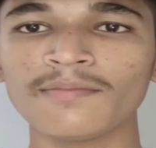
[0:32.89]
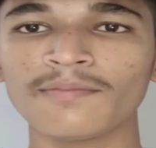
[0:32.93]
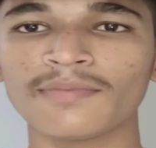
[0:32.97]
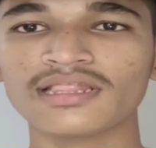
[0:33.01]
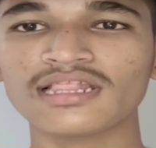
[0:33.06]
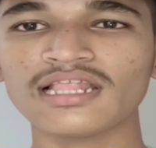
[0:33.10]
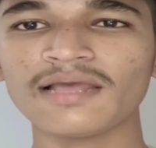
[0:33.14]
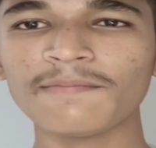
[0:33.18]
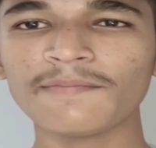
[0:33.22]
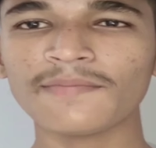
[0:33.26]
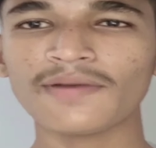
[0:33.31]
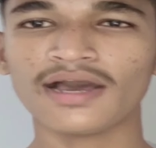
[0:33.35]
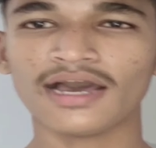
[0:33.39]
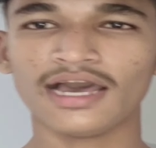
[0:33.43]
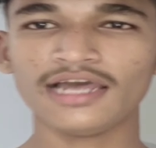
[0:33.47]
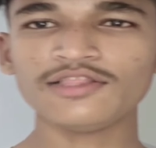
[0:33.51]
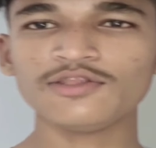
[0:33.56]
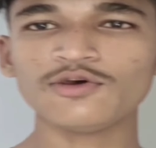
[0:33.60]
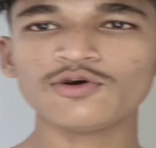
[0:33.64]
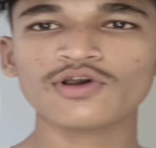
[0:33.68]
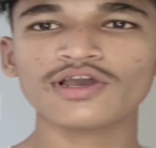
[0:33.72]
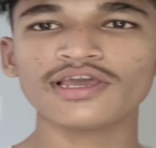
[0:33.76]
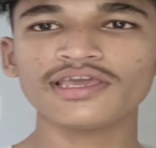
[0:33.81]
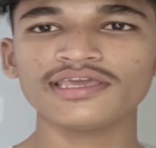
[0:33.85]
मतलब
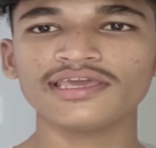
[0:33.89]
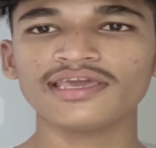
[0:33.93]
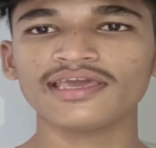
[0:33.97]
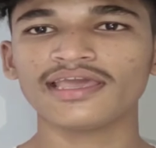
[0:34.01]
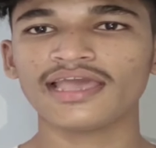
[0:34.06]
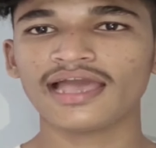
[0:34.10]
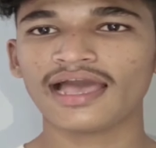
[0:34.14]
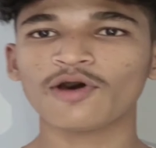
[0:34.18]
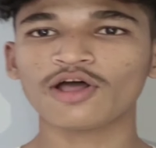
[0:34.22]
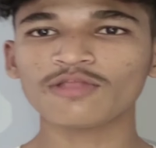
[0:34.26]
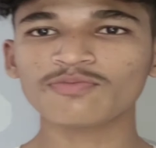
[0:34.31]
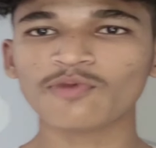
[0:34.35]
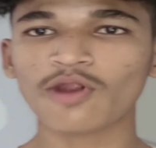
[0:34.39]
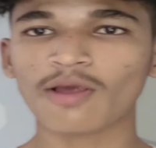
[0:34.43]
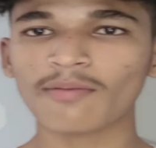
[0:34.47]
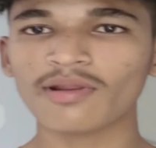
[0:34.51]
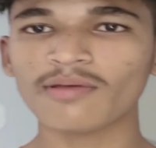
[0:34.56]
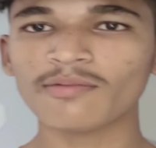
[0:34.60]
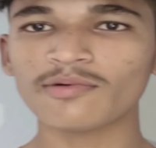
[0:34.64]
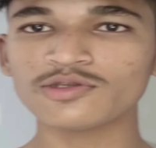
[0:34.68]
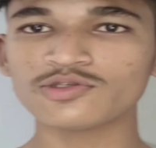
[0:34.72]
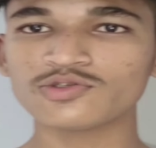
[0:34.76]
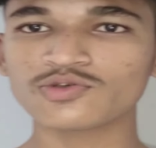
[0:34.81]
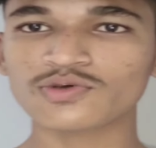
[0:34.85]
हद हो गई है यार
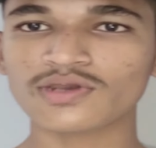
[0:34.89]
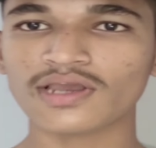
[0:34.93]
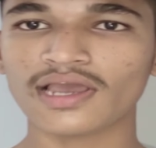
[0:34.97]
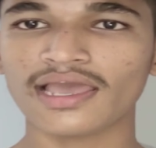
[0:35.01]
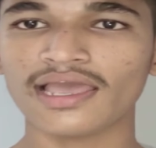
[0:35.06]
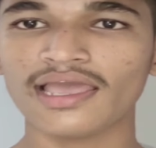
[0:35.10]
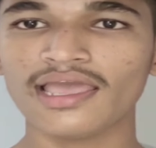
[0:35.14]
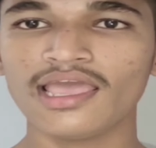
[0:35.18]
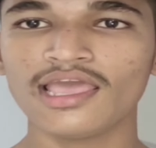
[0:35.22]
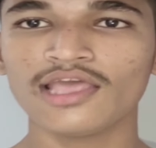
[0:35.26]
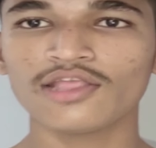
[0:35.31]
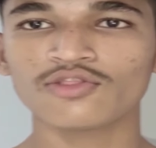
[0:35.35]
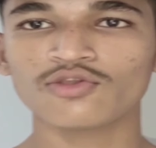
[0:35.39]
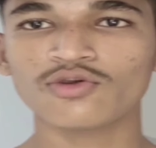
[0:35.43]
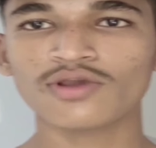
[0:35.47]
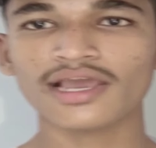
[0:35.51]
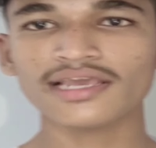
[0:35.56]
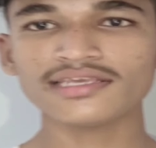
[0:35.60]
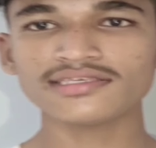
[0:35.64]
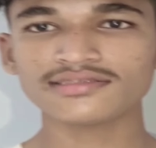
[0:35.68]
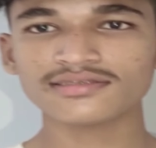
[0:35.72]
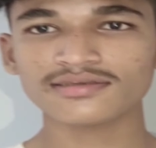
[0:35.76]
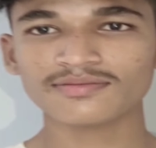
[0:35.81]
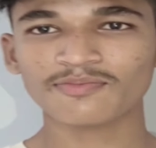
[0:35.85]
प्रॉब्लम हो चुका है तो
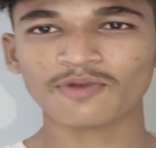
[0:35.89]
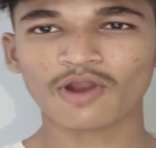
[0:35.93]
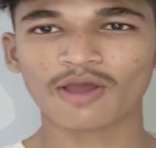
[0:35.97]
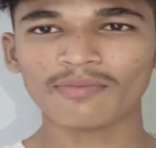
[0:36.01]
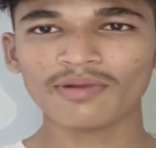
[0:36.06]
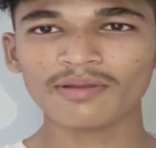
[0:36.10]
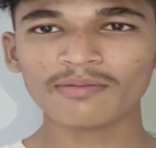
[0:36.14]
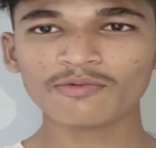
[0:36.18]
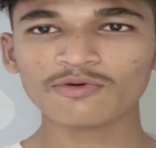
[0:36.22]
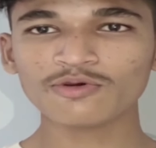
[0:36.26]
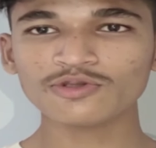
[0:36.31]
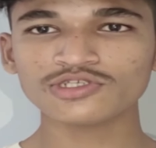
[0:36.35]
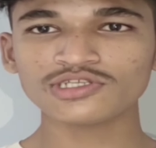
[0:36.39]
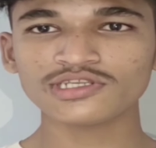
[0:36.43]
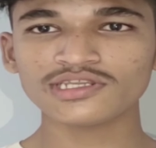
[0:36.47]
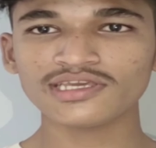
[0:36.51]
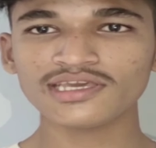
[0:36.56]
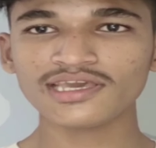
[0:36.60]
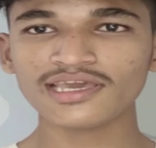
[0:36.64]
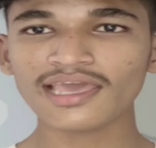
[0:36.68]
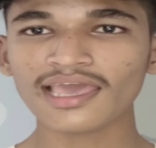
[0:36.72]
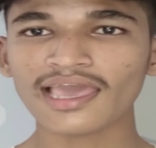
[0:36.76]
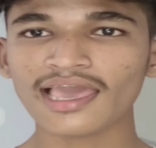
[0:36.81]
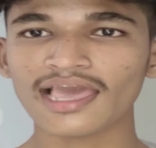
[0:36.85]
गाइस प्रॉब्लम कुछ
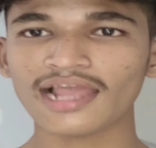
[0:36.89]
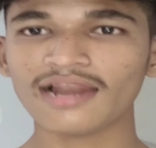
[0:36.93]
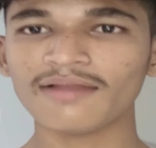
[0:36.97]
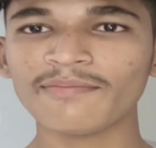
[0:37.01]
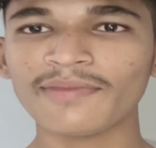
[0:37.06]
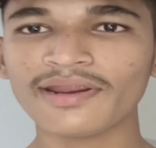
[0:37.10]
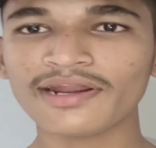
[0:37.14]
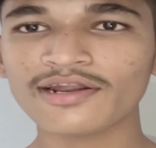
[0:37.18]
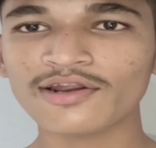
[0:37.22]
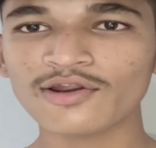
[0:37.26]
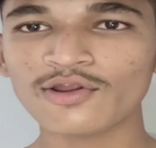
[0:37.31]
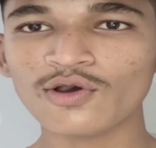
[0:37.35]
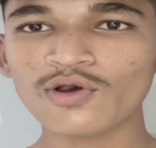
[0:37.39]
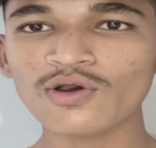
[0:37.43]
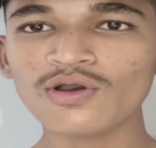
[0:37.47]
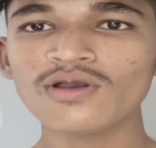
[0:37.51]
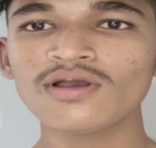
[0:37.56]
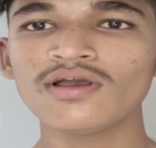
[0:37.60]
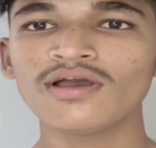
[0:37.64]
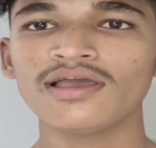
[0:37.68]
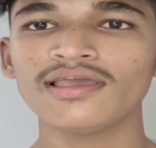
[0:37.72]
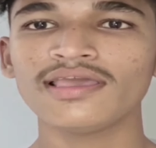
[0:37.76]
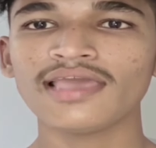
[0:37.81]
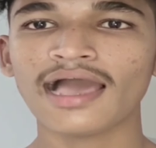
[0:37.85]
नहीं है हेलमेट लो
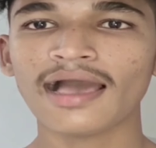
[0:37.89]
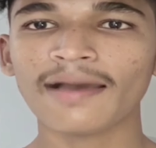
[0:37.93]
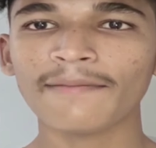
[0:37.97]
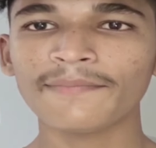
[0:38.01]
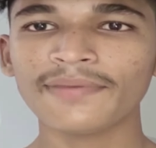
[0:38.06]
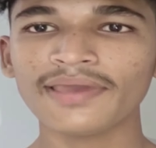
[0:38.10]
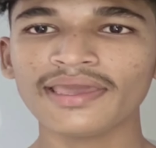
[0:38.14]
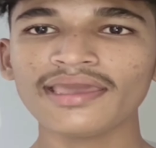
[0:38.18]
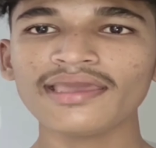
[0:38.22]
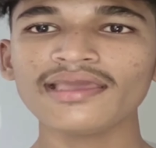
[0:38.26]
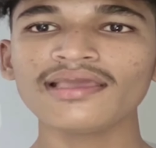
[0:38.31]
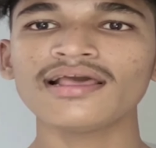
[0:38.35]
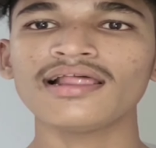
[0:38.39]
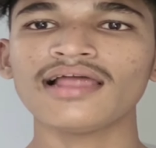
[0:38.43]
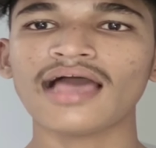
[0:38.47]
यहाँ पे